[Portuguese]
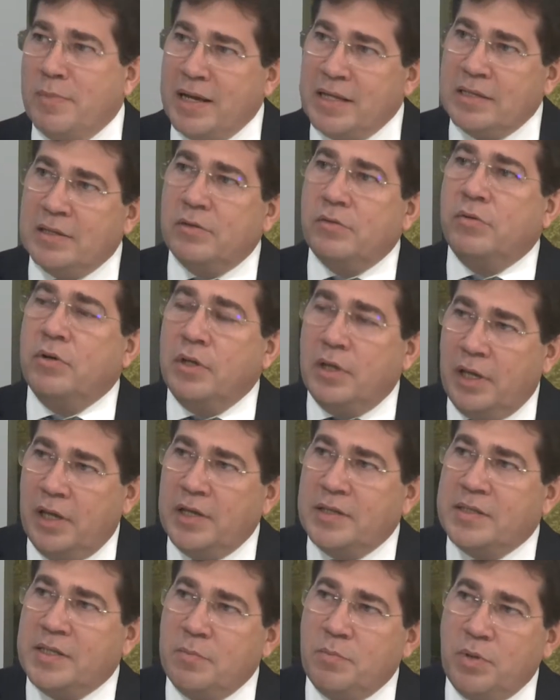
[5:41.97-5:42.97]
mas eu
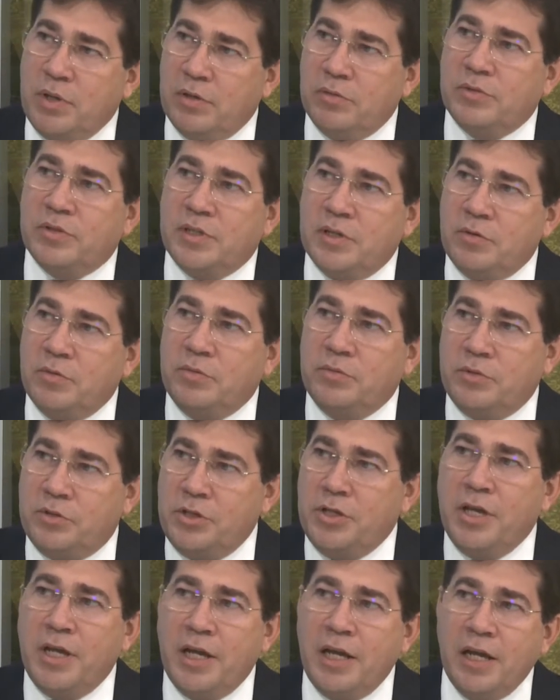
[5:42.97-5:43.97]
recebi o seu
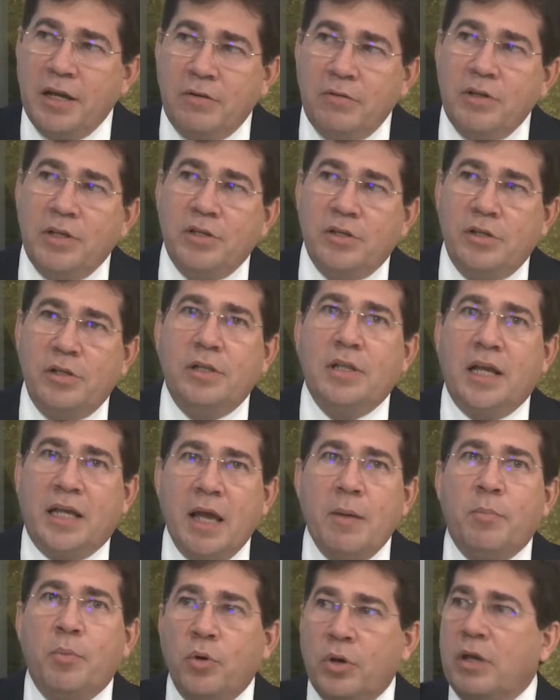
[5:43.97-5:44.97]
dinheiro e, e
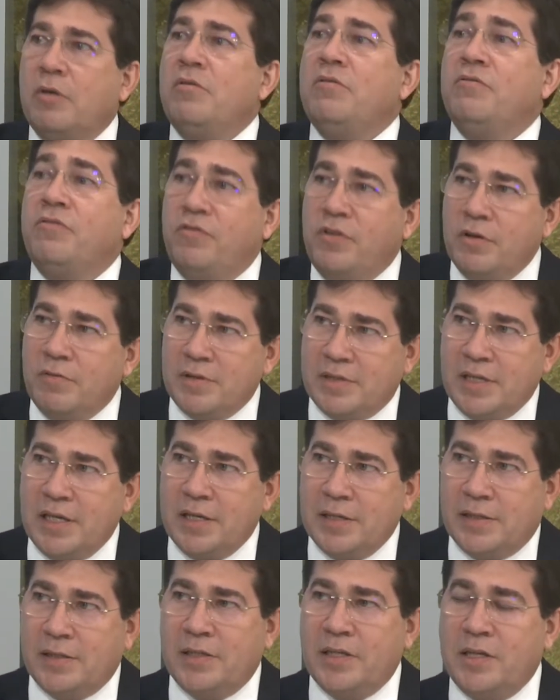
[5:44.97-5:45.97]
daqui a pouco eu envio esse
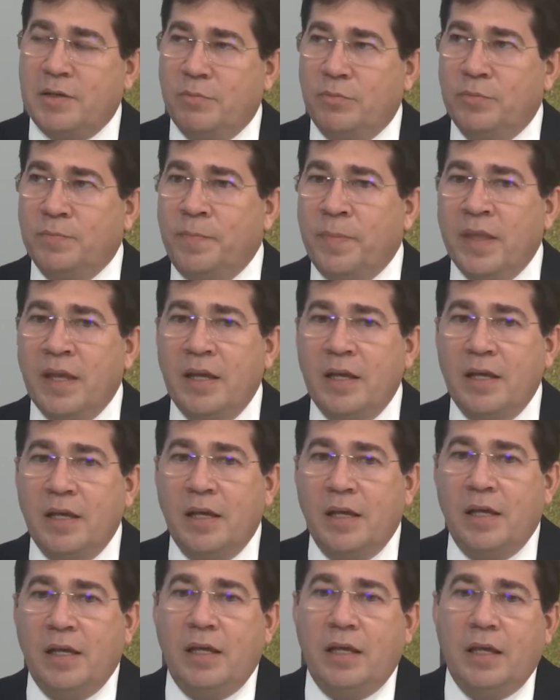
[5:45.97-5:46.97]
recibo.
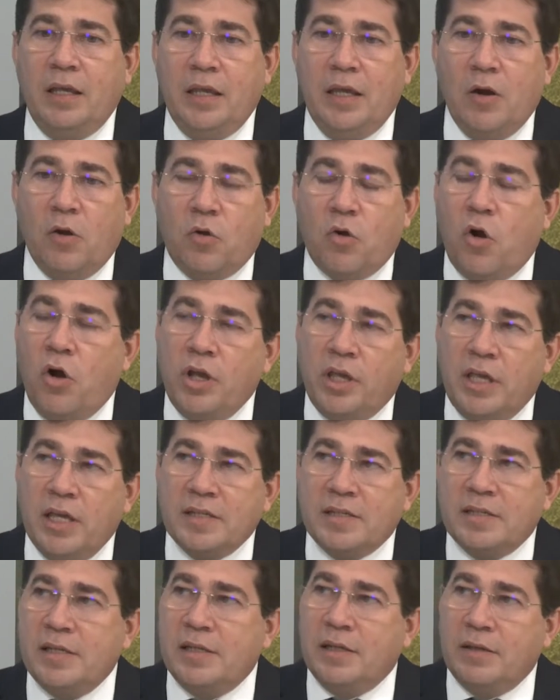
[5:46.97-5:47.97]
E ocorre que
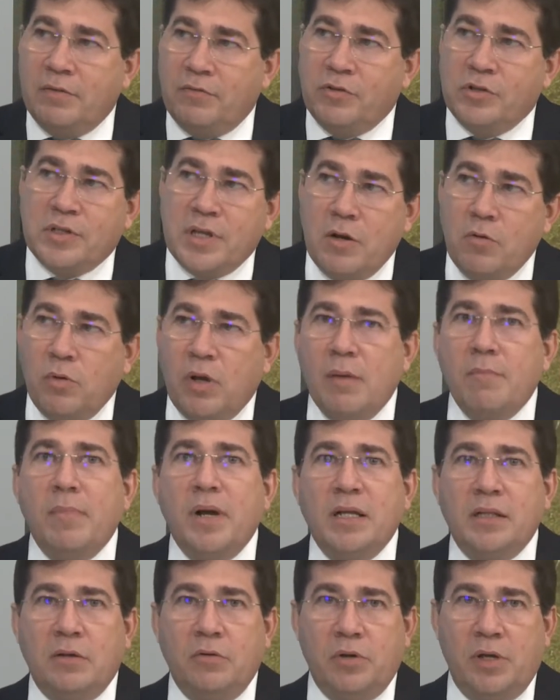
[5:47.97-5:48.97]
esse, você nunca
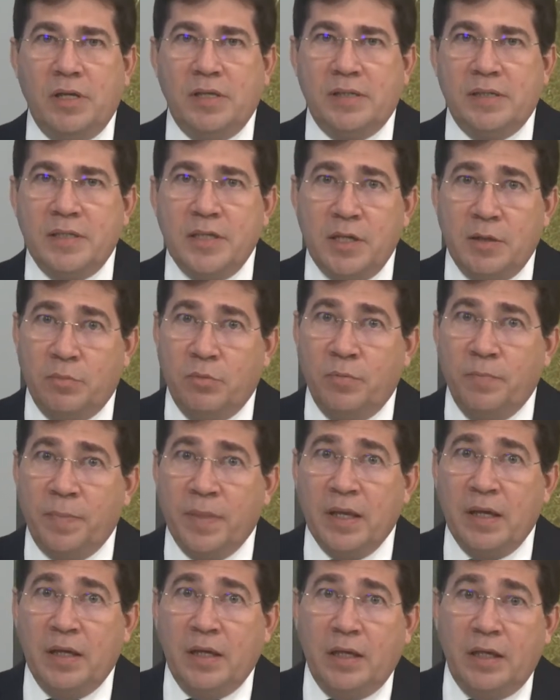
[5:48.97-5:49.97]
manda o recibo.
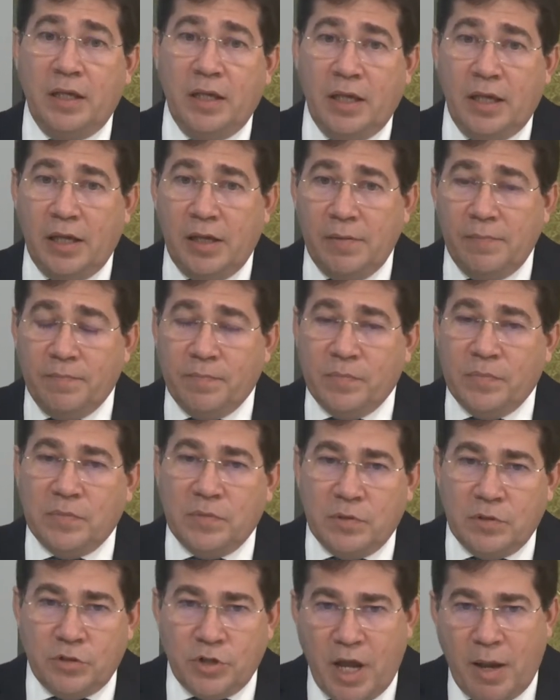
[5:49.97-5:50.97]
E
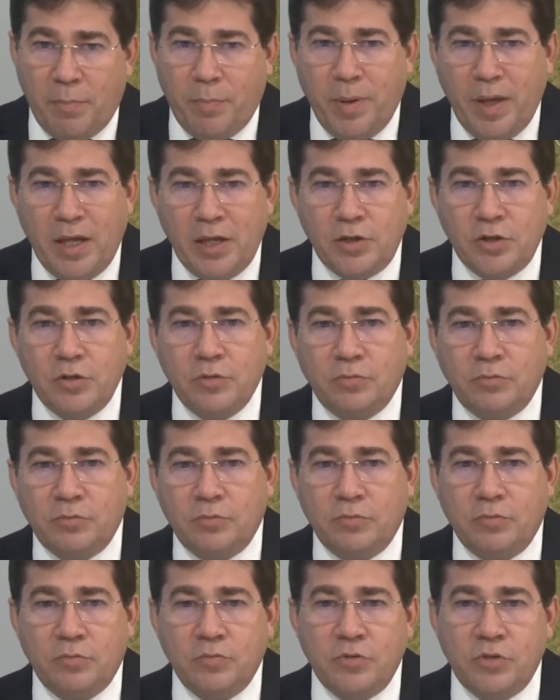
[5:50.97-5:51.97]
de repente,
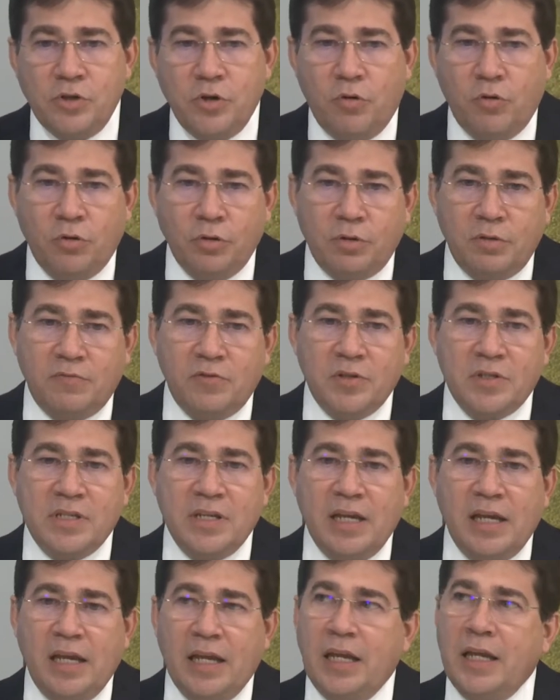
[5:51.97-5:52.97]
um, um dia ou outro,
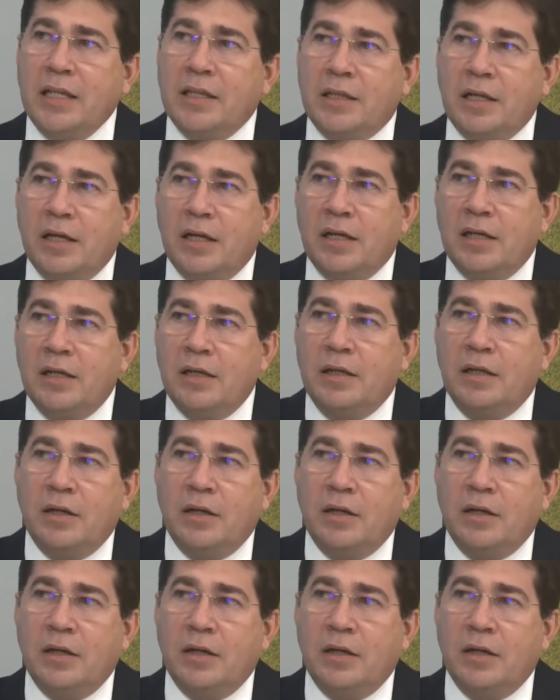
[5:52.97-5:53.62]
você entra